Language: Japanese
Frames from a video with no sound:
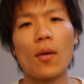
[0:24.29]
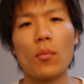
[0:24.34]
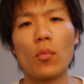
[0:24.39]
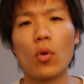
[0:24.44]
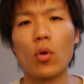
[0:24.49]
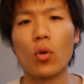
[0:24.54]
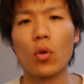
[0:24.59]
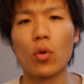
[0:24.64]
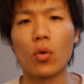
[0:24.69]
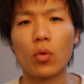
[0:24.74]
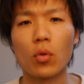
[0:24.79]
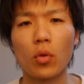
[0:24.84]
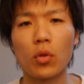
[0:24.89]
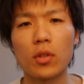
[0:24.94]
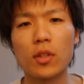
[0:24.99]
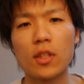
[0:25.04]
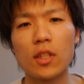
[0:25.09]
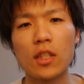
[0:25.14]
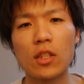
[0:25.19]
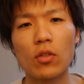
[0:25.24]
もう
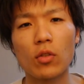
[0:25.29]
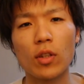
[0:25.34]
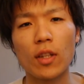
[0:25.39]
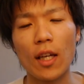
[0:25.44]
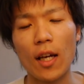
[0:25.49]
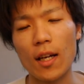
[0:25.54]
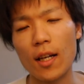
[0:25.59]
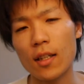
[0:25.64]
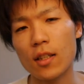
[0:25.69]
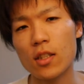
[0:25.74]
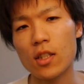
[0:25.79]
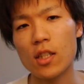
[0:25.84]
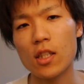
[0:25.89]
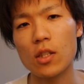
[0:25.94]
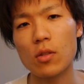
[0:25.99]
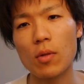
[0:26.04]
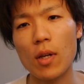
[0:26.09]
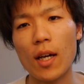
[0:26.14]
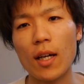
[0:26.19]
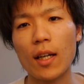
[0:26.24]
こっちの
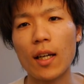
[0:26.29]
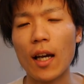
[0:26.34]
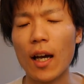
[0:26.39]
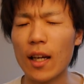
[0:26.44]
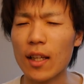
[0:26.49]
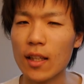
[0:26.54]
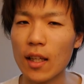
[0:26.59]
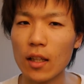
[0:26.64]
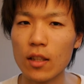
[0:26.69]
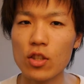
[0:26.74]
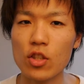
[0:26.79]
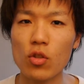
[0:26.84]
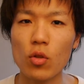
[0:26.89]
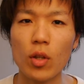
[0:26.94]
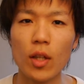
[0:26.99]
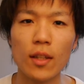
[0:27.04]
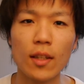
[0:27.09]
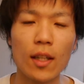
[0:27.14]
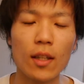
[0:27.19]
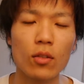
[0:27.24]
Galaxy は解約し
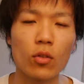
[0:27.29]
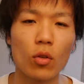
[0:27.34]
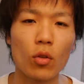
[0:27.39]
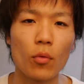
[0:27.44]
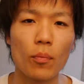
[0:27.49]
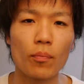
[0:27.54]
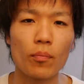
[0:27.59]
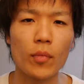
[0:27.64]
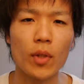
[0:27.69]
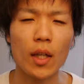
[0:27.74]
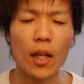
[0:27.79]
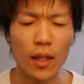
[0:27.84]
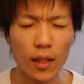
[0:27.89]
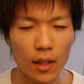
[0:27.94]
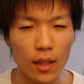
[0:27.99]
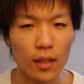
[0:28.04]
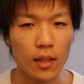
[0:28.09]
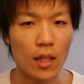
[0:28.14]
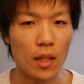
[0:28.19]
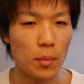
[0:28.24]
ようかなと
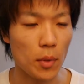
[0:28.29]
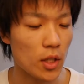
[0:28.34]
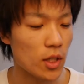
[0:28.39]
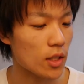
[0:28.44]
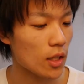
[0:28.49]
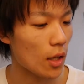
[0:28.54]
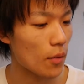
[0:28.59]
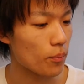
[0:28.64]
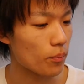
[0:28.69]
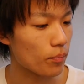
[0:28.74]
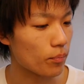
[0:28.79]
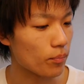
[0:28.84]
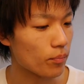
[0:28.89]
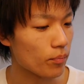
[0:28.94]
考えていました。